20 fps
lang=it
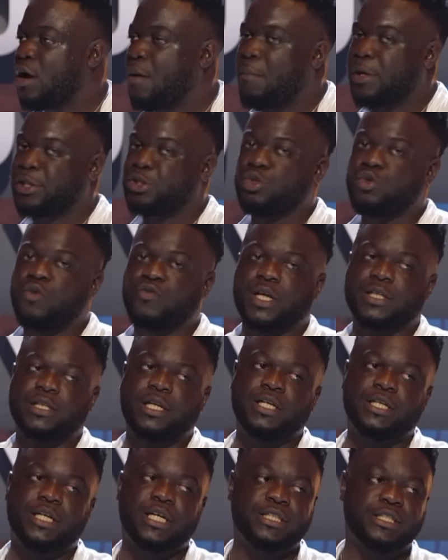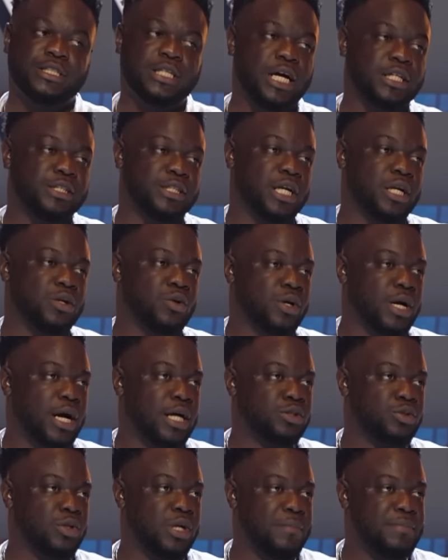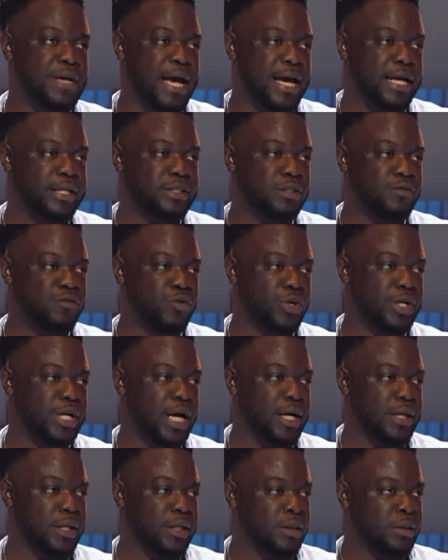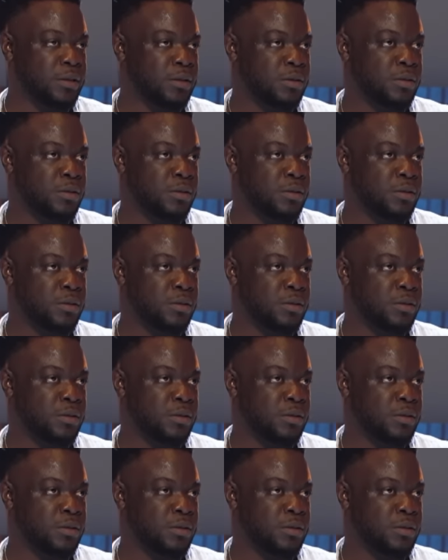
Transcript: ma ci sono fratelli che esagerano, cazzo, la mia ex ivoriana.